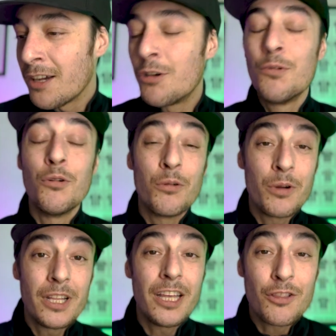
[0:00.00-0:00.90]
Comunque,
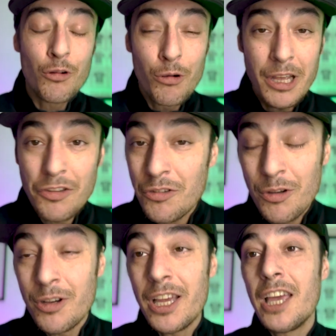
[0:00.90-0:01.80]
detto
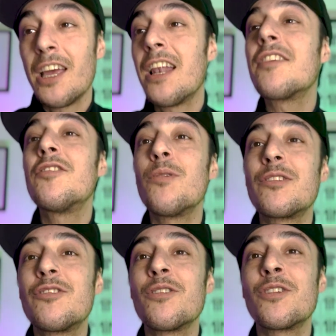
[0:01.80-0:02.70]
questo, è eh, la
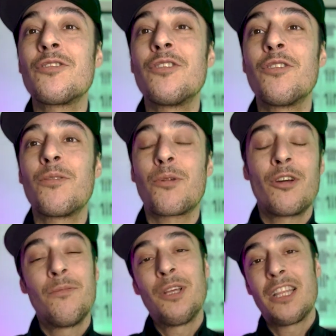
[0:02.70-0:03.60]
situazione, signori,
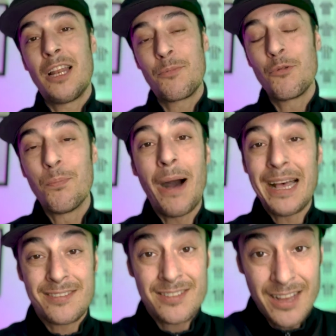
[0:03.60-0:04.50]
probabilmente la più
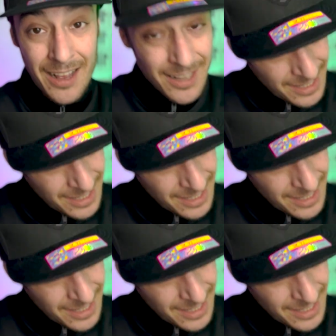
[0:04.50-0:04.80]
bassa,